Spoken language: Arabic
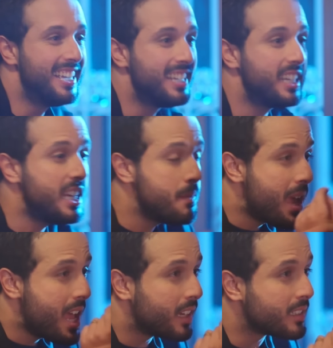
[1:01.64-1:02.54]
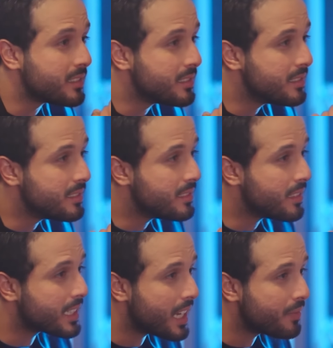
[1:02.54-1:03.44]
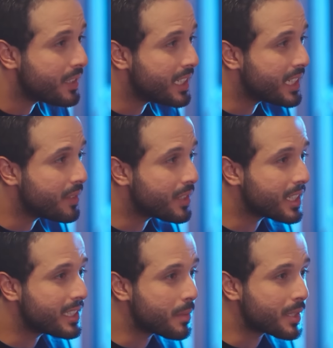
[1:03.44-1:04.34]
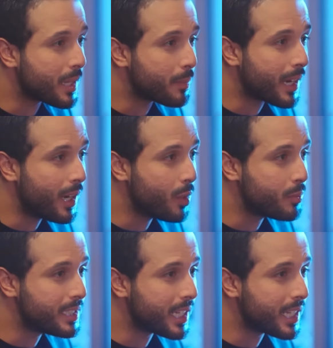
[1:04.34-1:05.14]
يا عمر ايمان راك عارفه انا كيفاش كندير باش نعبر على الحب